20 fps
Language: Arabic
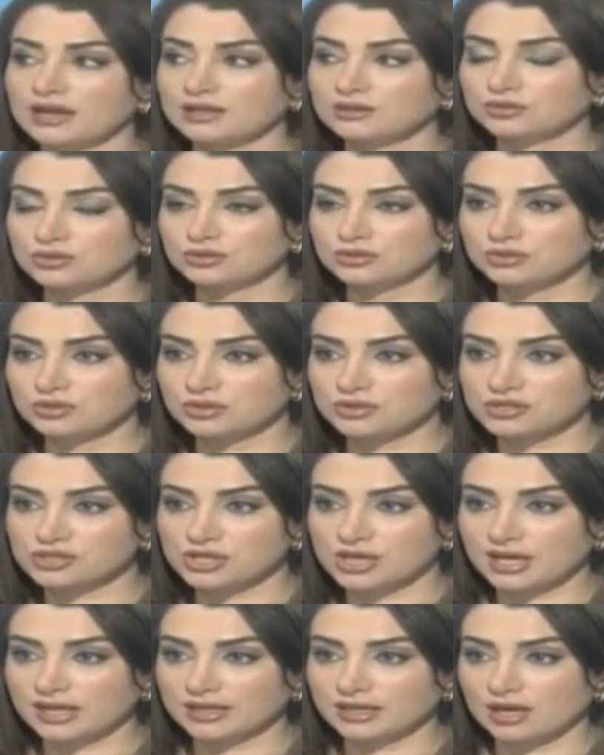اعراض دكتور
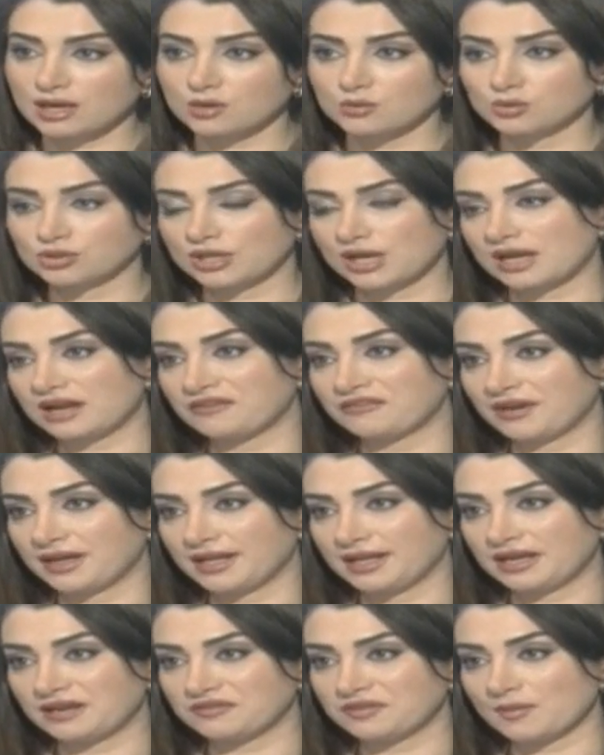شائعه او متعارف
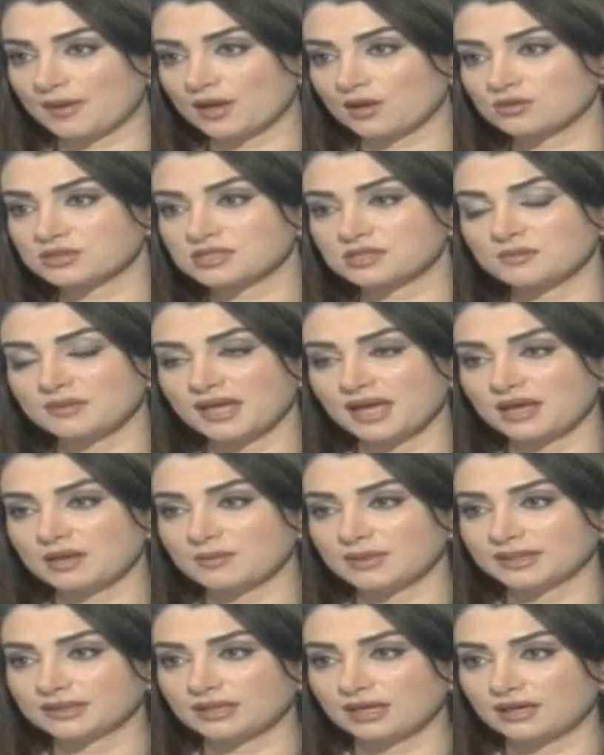عليها فيما يخص المياه
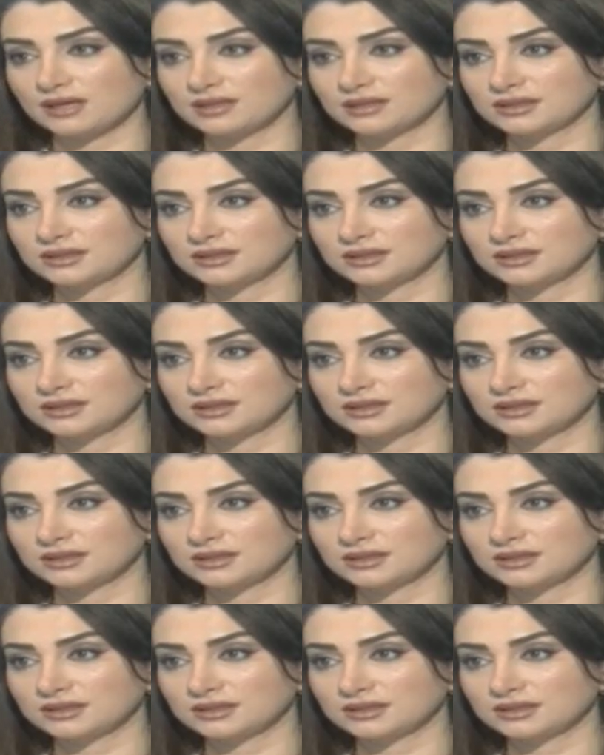البيضاء